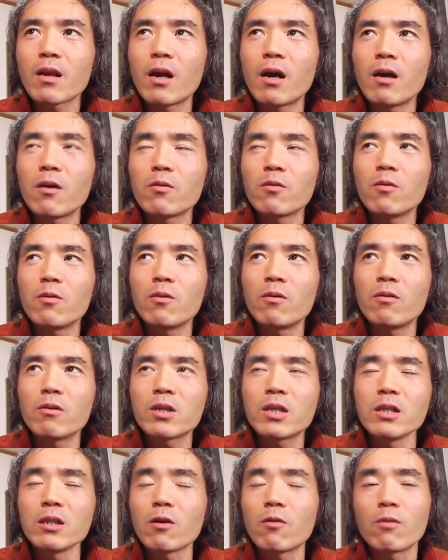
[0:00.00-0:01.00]
うあの
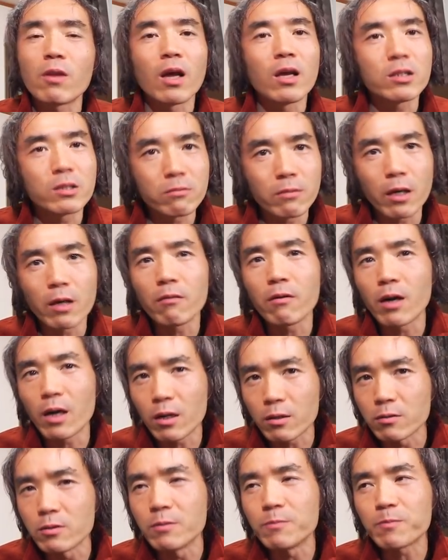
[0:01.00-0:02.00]
きな粉の味わいは
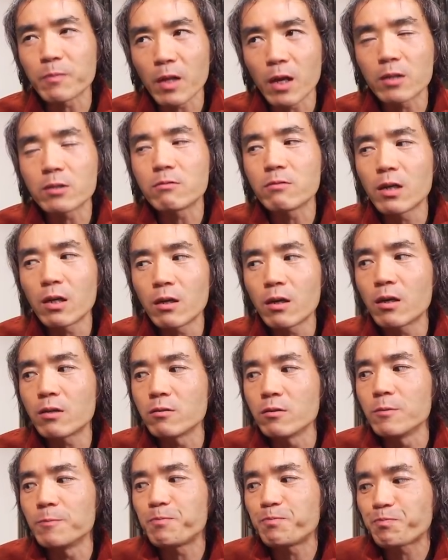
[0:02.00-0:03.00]
ある味わいはあ
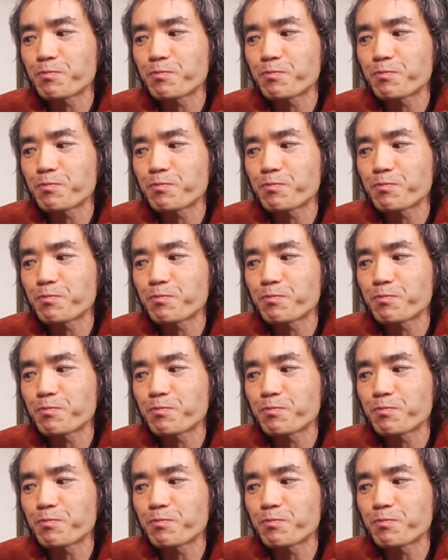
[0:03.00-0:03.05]
る